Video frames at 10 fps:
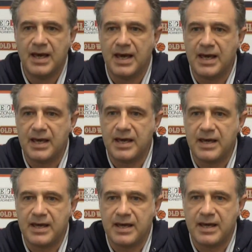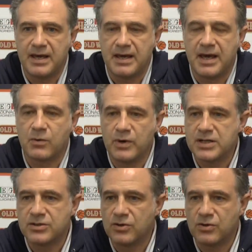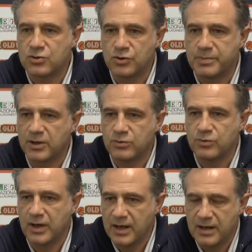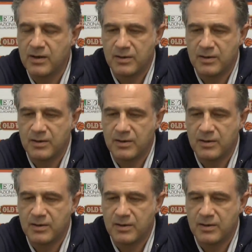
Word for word: e, e questo soprattutto è